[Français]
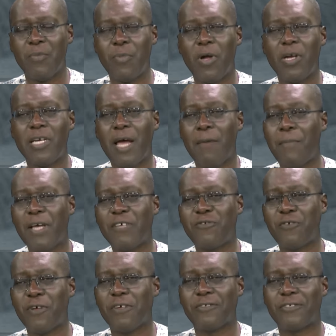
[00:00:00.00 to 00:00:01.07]
Paul n'a pas
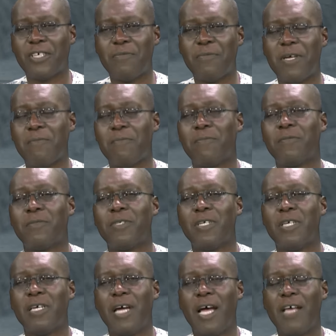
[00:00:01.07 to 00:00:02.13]
cherché même
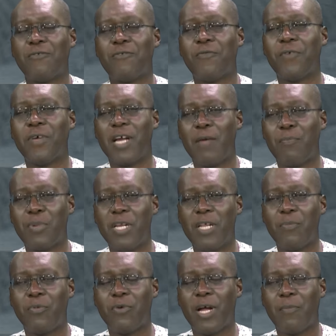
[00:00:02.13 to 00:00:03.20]
à se faire
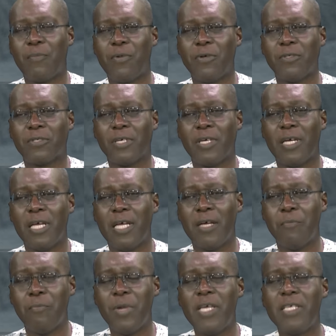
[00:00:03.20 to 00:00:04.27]
appeler pour apôtre,
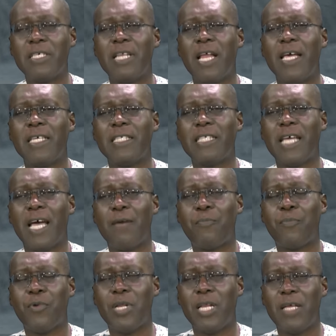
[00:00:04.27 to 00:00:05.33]
mais il a été
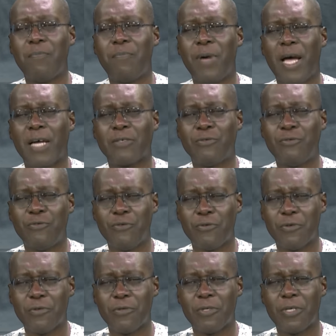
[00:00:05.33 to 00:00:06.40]
appelé par Dieu